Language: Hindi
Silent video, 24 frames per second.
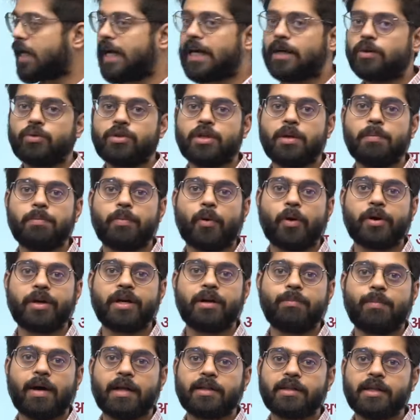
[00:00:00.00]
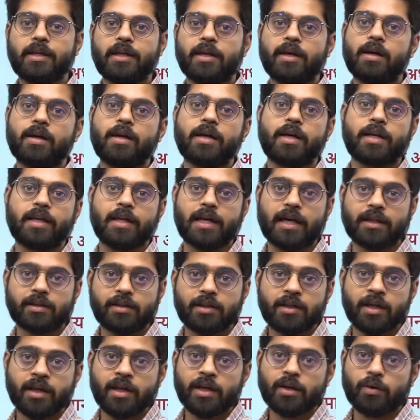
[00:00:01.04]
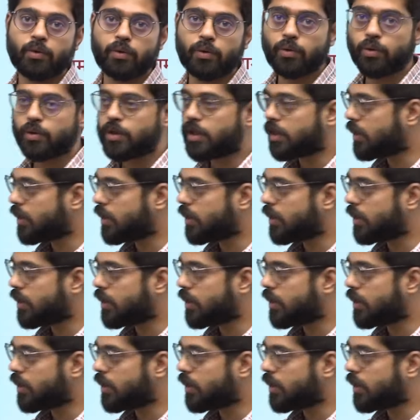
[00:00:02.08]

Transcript: क्या कुछ इंपॉर्टेंट बातें निकल करके आती हैं उनको